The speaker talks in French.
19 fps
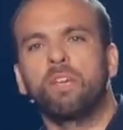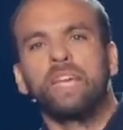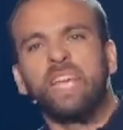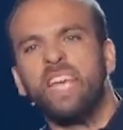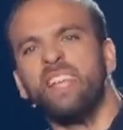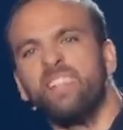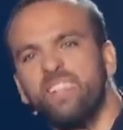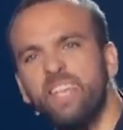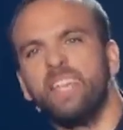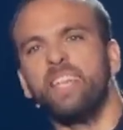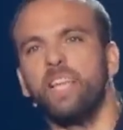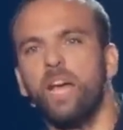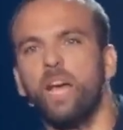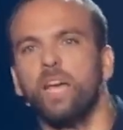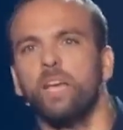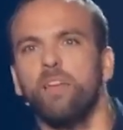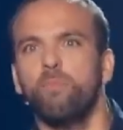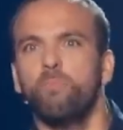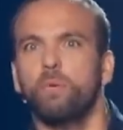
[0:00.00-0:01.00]
Qu'est-ce qui
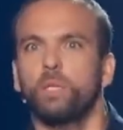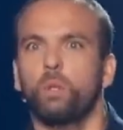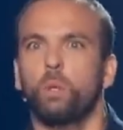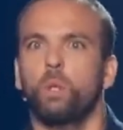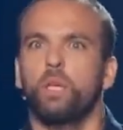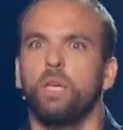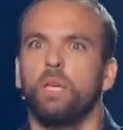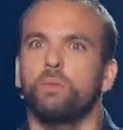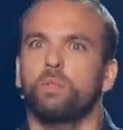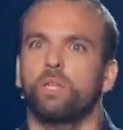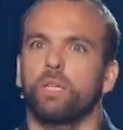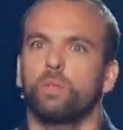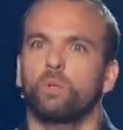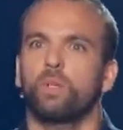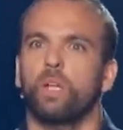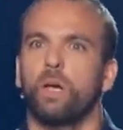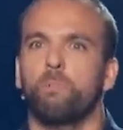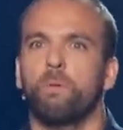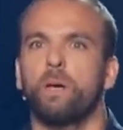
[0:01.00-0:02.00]
t'arrive, maître Gims, avec
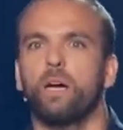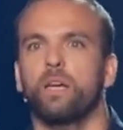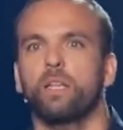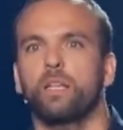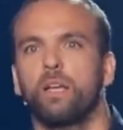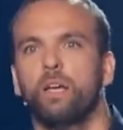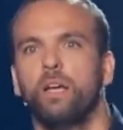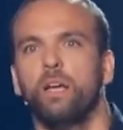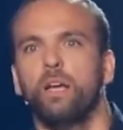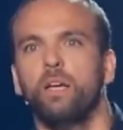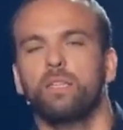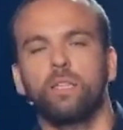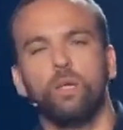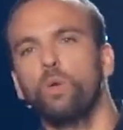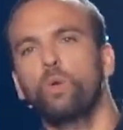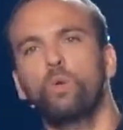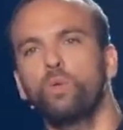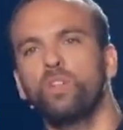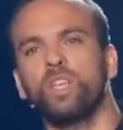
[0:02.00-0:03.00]
ton appart, T'es
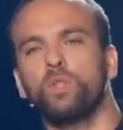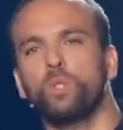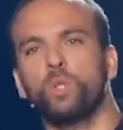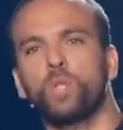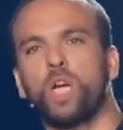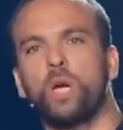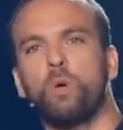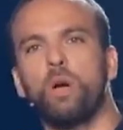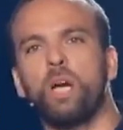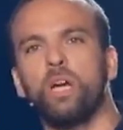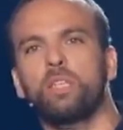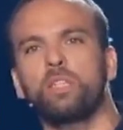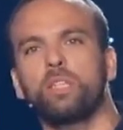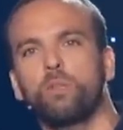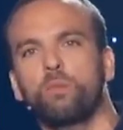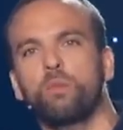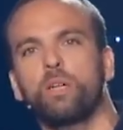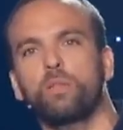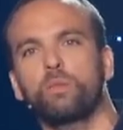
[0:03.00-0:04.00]
le cousin de Jawad
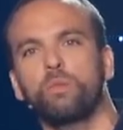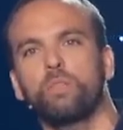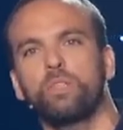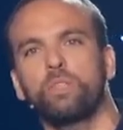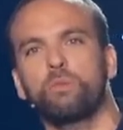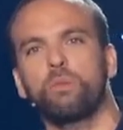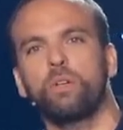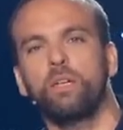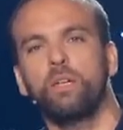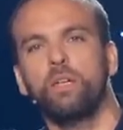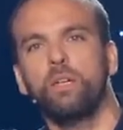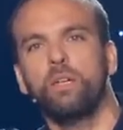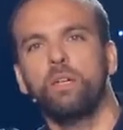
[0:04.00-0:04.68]
C'est quoi ton histoire